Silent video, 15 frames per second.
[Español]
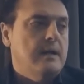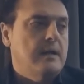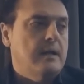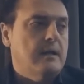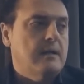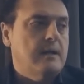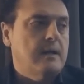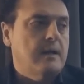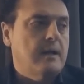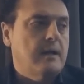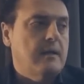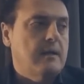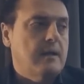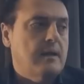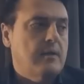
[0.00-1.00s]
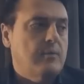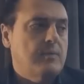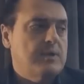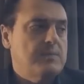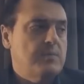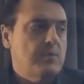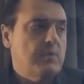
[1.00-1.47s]
y que hace que quizá lo
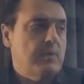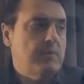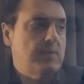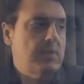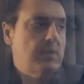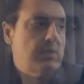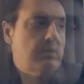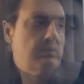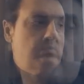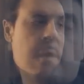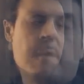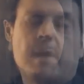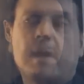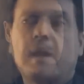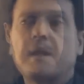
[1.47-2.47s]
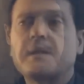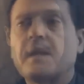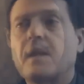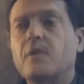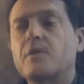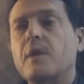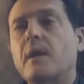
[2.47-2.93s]
más probable en la relación de pareja es
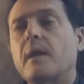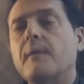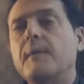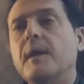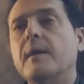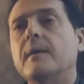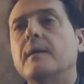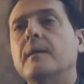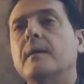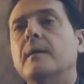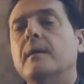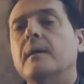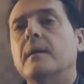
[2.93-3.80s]
que no salga bien.